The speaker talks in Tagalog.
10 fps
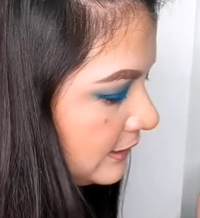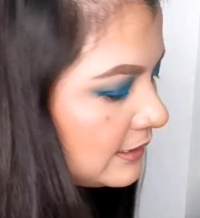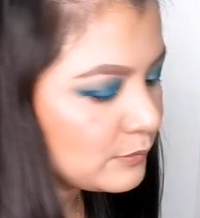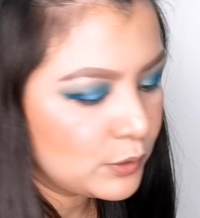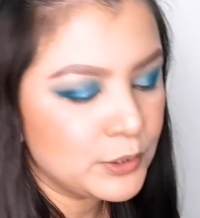And
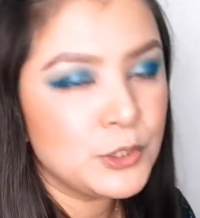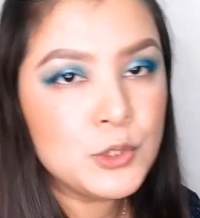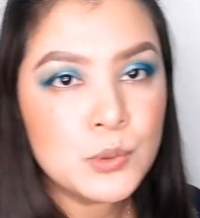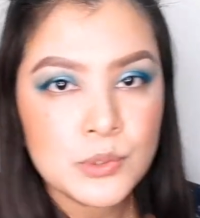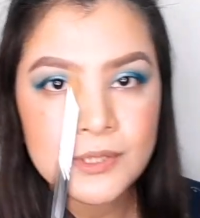I'm going to
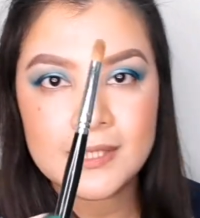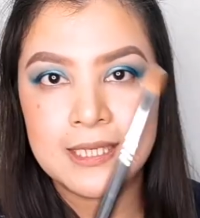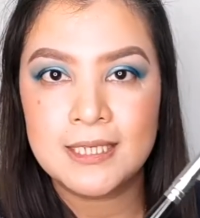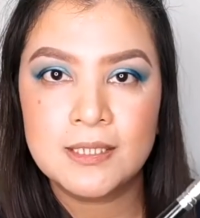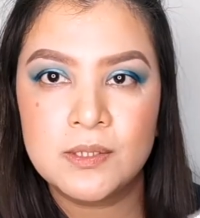use
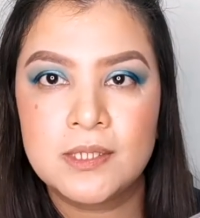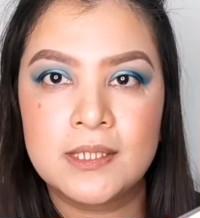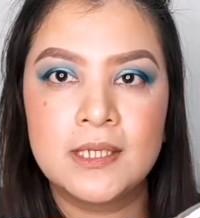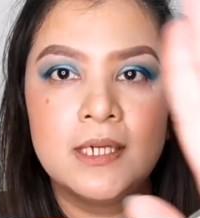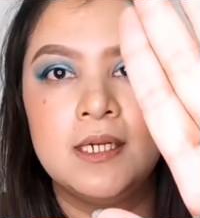
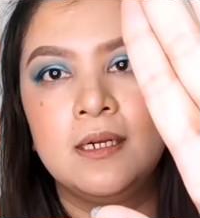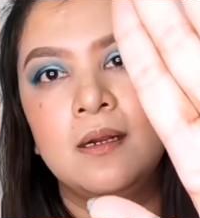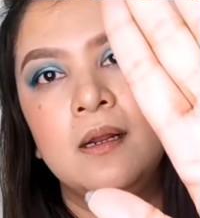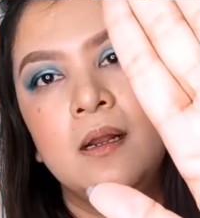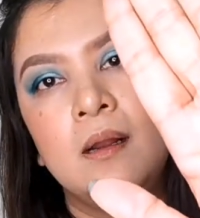this
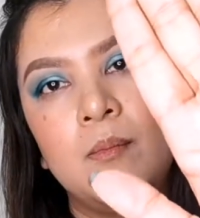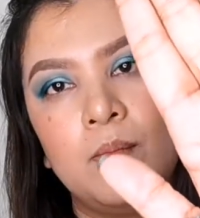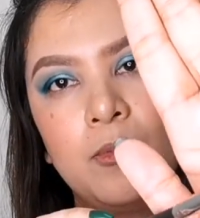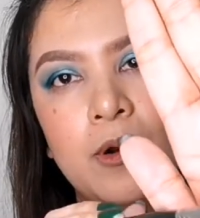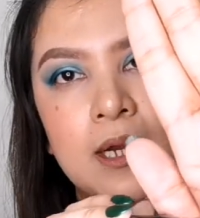
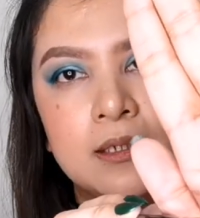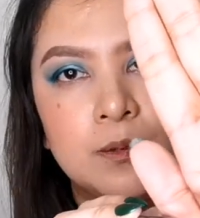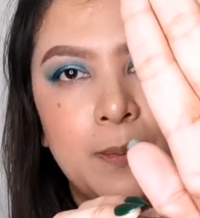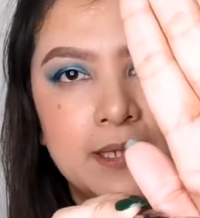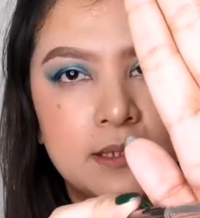
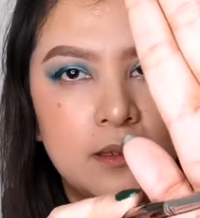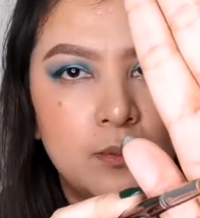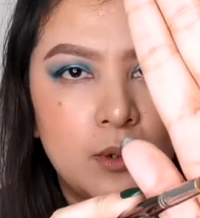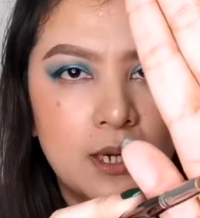brush, pencil